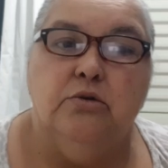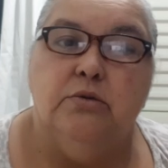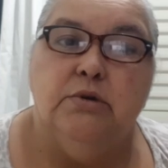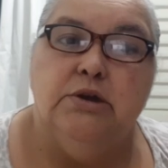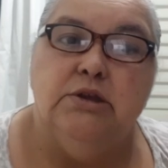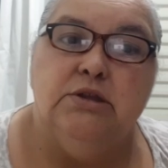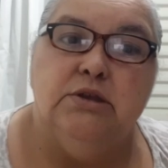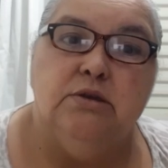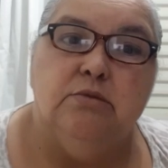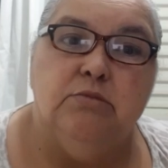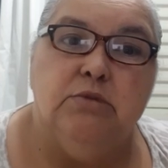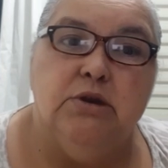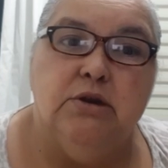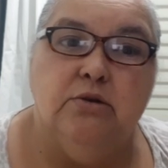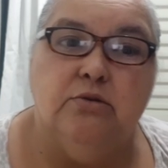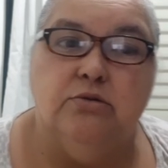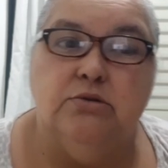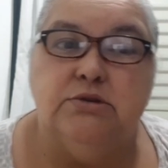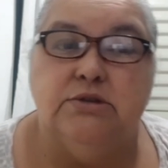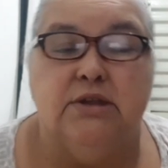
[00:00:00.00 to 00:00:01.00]
O
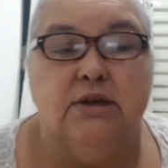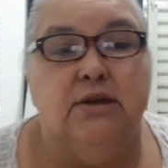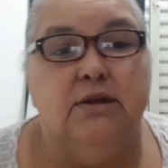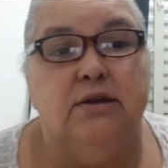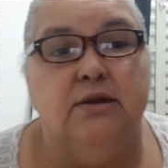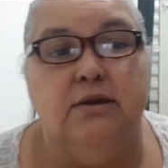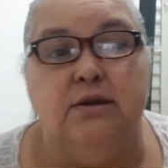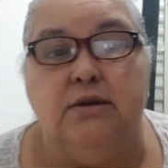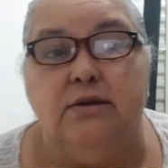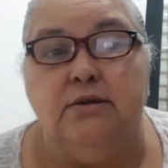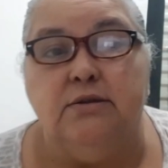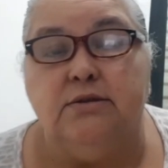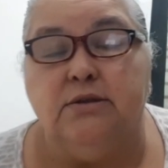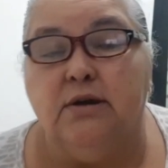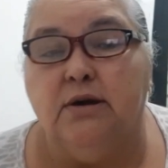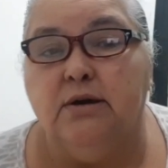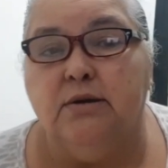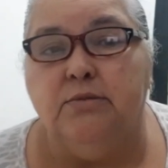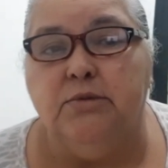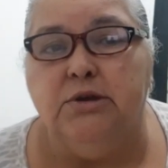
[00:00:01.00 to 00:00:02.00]
inimigo
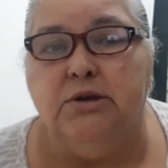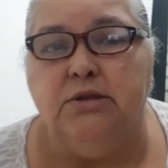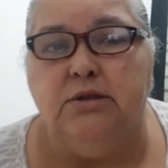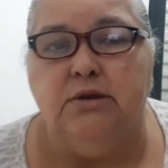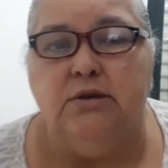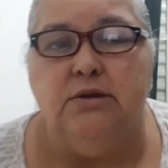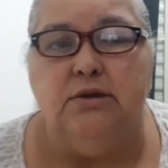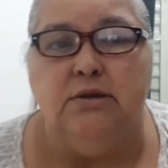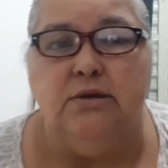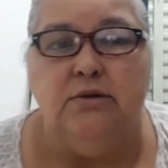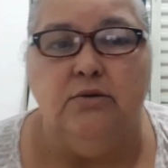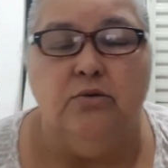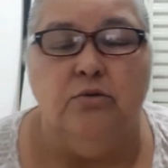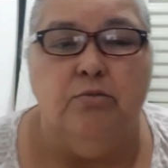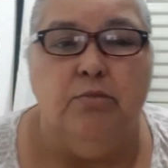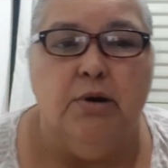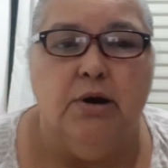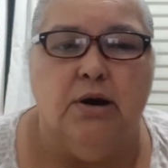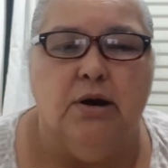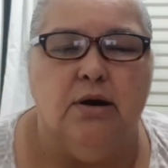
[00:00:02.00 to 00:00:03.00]
tenta me
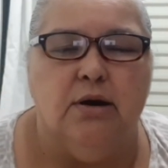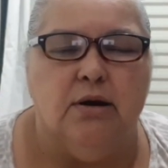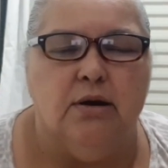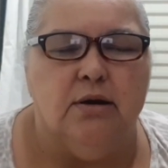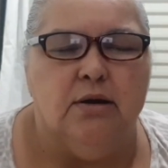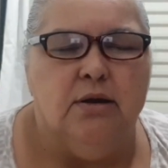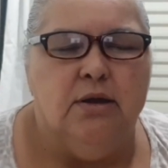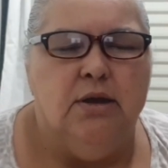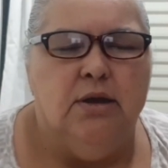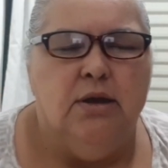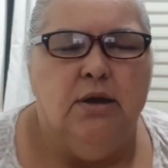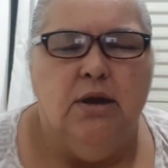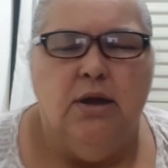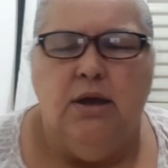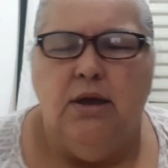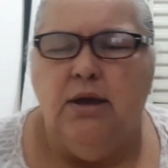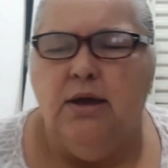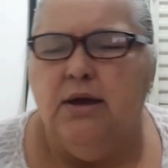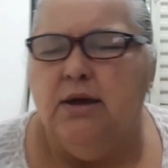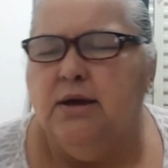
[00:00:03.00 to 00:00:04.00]
derrubar,
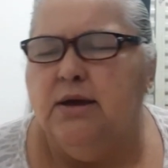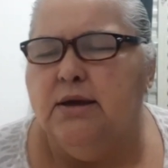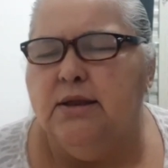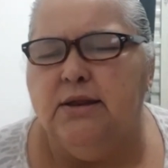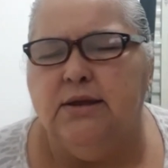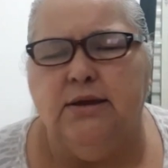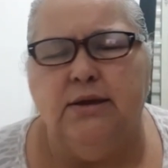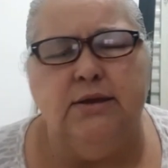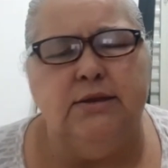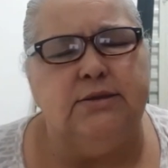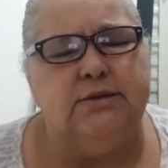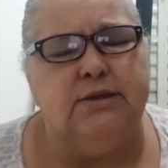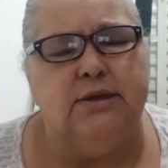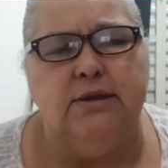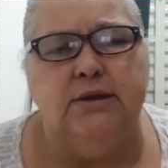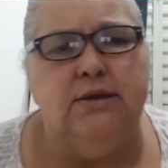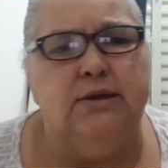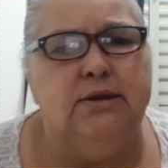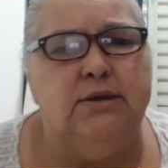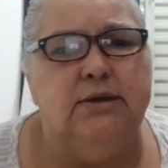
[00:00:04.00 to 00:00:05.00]
ele
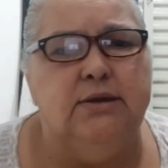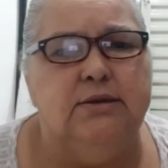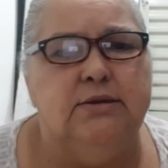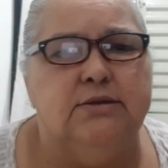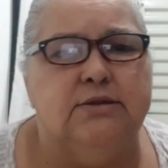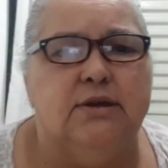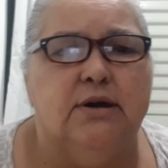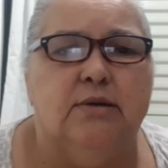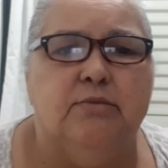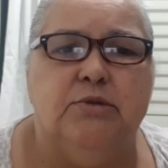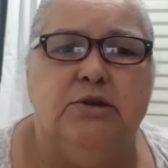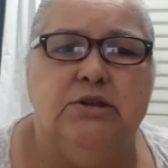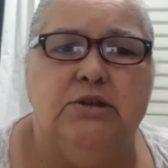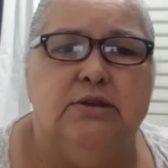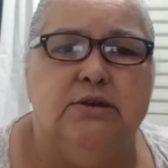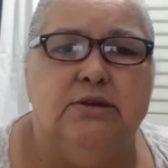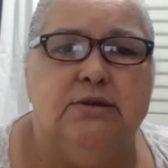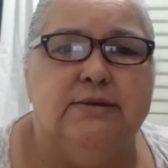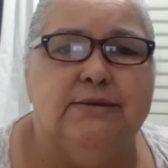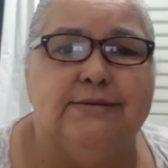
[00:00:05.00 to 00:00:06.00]
tenta me
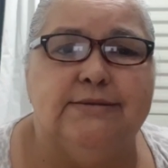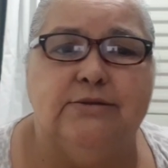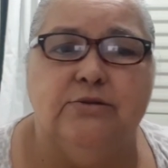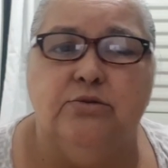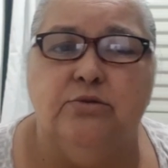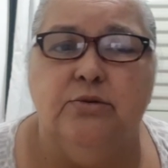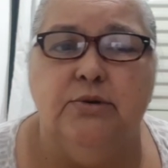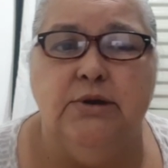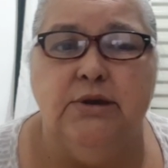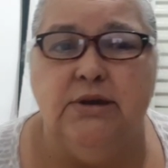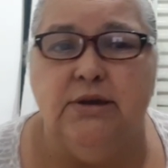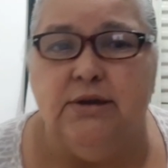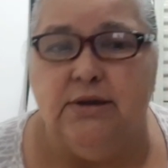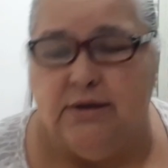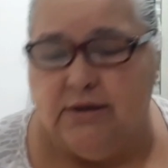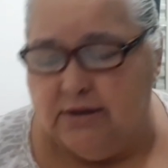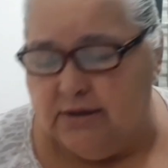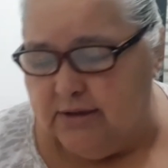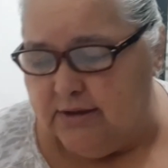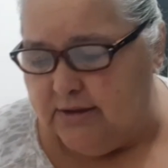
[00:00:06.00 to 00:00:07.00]

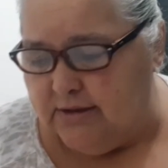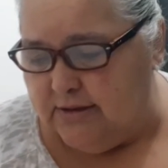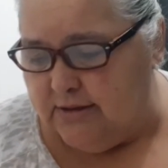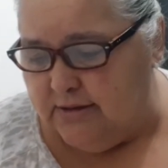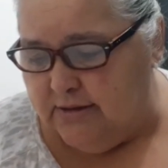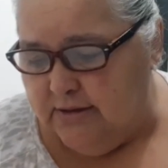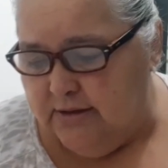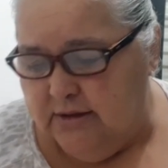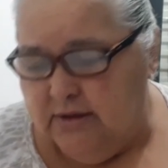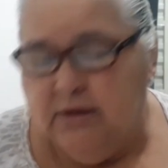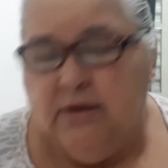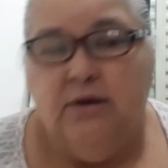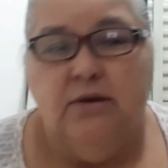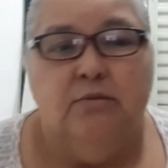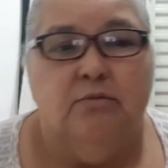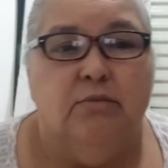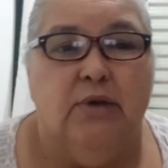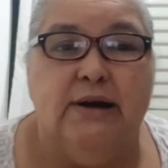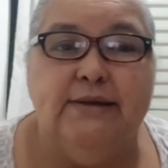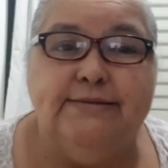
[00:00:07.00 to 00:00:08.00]
destruir,
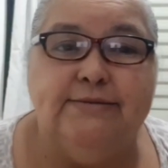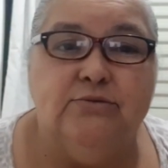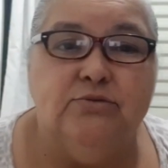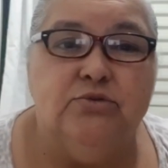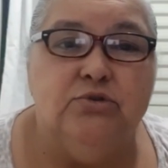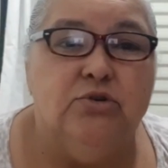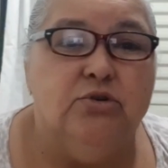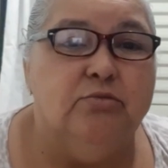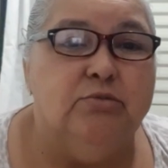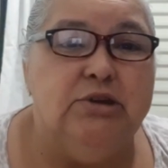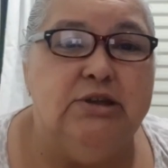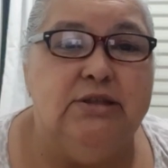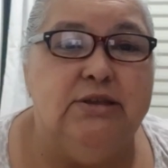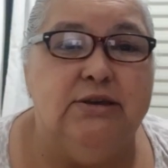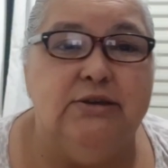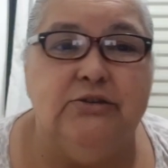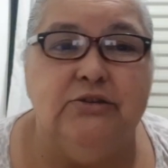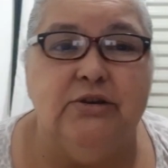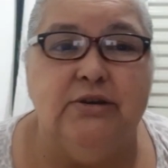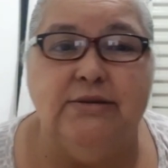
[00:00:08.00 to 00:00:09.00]
mas no nome
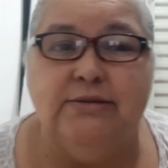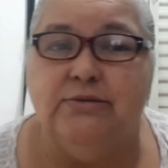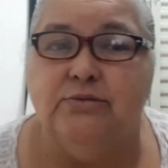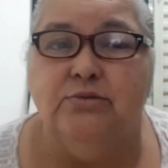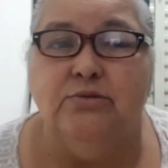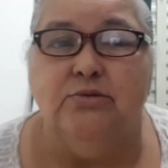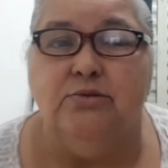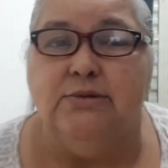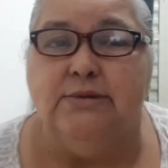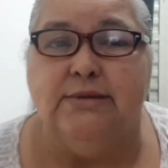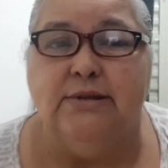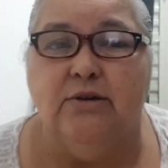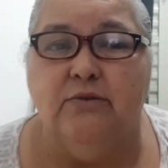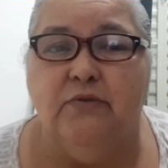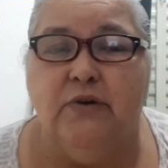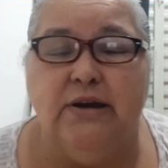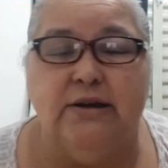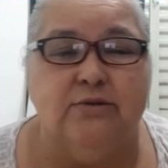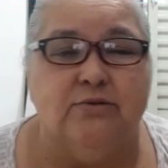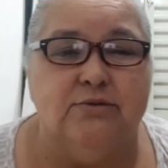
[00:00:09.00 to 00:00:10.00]
de Jesus não
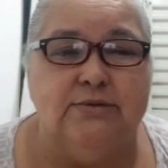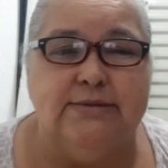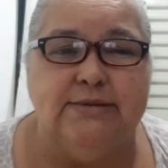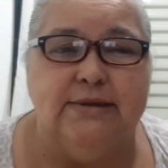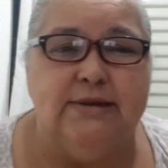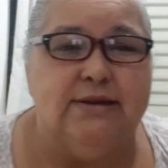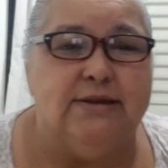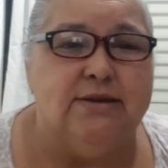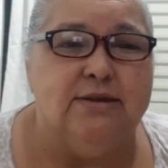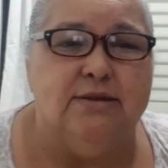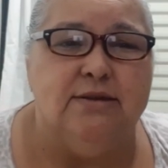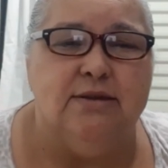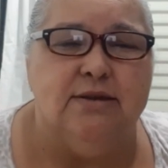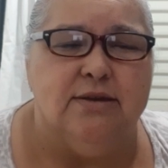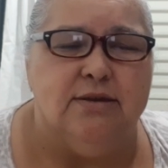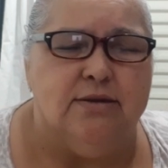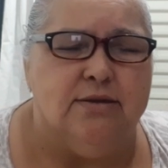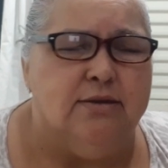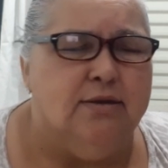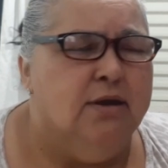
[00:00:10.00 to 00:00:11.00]
vai
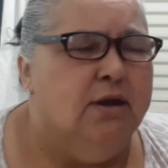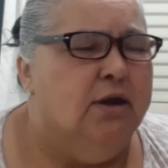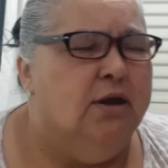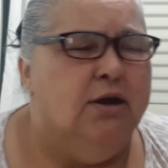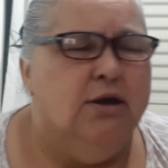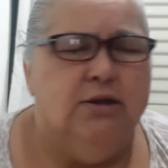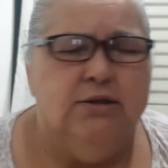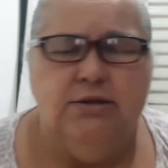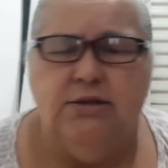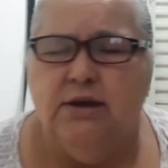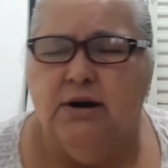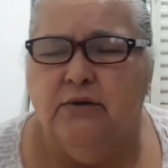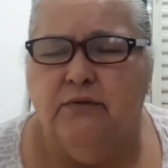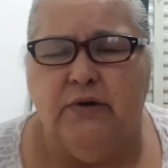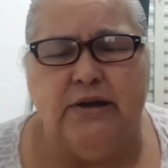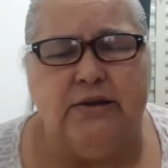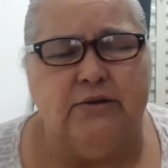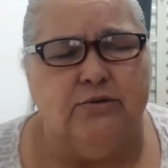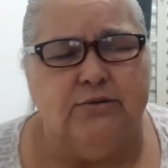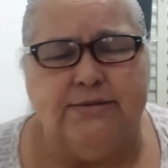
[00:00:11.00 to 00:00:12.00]
conseguir, não
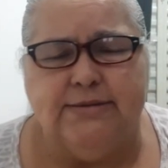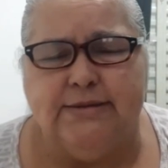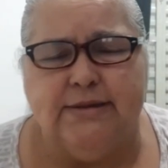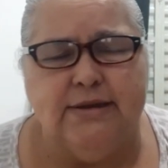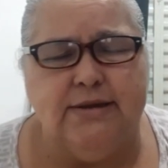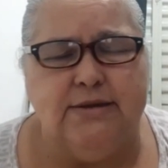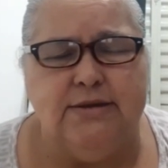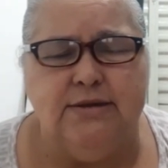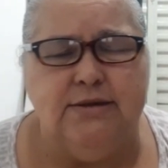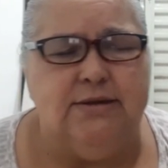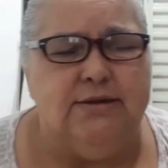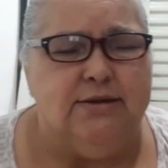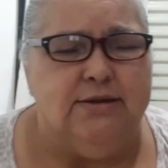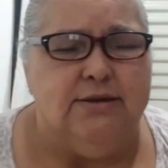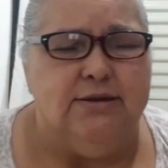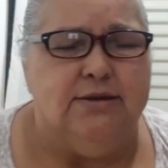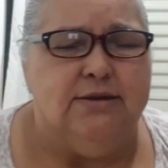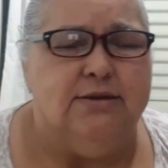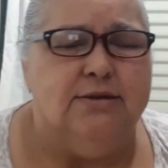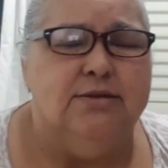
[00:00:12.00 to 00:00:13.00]
vai
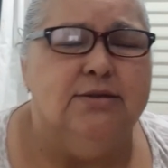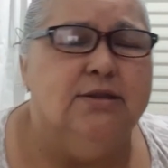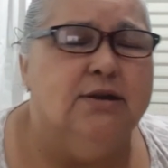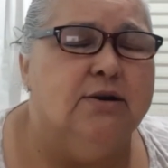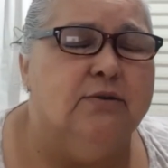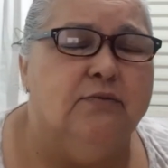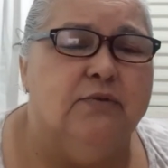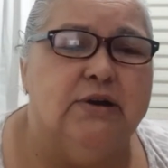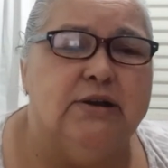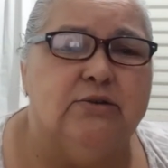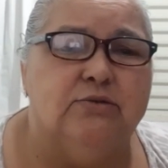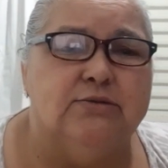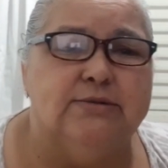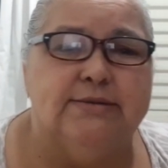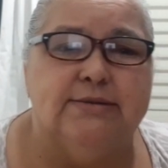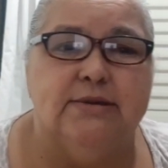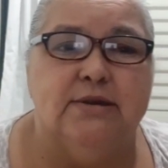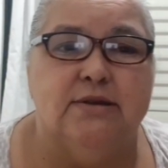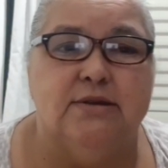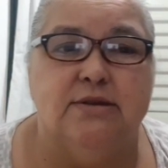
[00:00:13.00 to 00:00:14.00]
conseguir, não vai
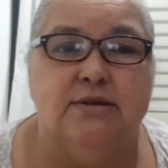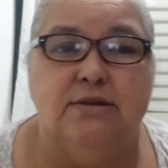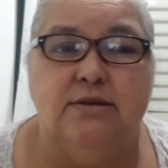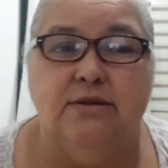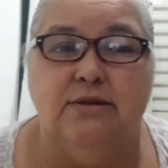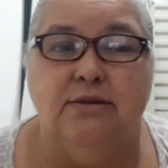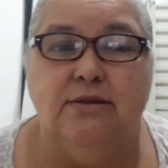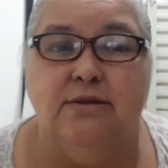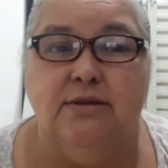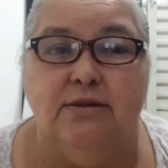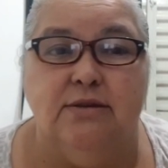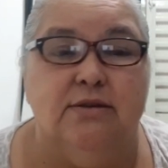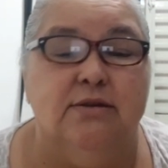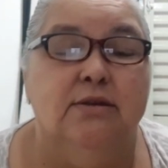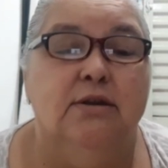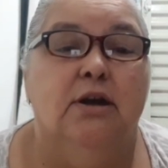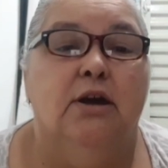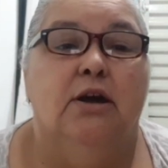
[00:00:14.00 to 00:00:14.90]
conseguir.